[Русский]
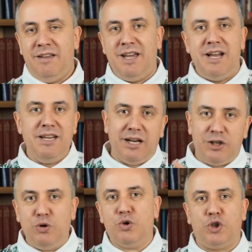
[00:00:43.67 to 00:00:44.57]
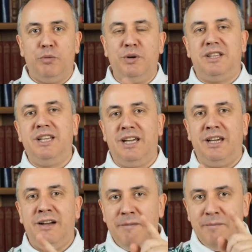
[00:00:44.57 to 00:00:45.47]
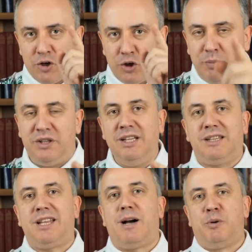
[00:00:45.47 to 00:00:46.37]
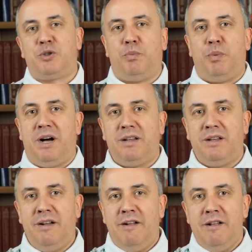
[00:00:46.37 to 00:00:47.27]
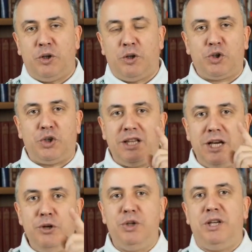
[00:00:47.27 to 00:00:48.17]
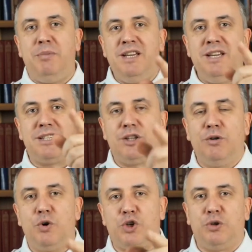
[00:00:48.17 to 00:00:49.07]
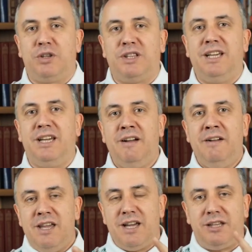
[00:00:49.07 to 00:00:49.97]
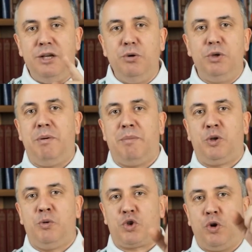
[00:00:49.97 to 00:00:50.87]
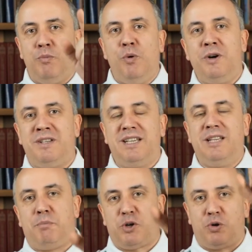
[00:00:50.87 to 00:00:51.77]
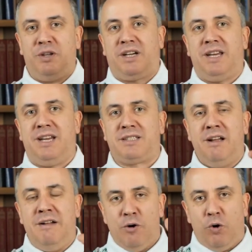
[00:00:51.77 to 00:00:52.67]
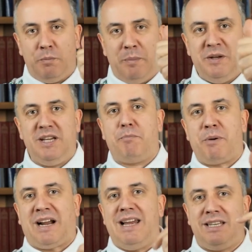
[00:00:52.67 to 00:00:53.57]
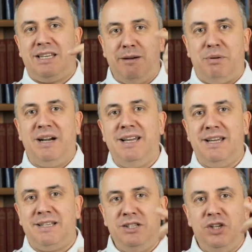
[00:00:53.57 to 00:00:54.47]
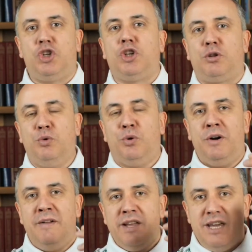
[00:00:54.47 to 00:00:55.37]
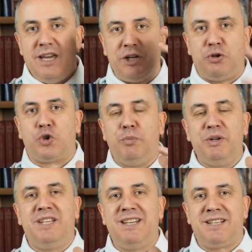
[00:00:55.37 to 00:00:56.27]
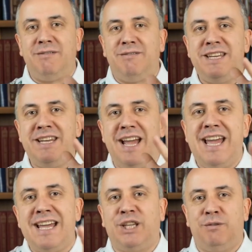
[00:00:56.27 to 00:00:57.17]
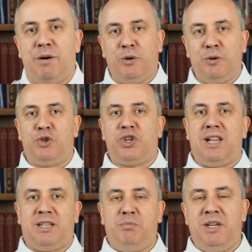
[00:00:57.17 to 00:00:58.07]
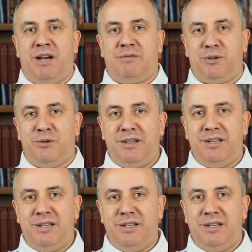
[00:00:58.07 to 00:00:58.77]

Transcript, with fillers: Я не хочу, чтобы ты, чтобы ты так поступал. Потому что я даю тебе не из-за того, что ты. Я даю тебе, потому что мой сын пошел на крест. Он победил проклятие, болезнь, нищету. И я хочу, чтобы ты на основании этого получал от меня все.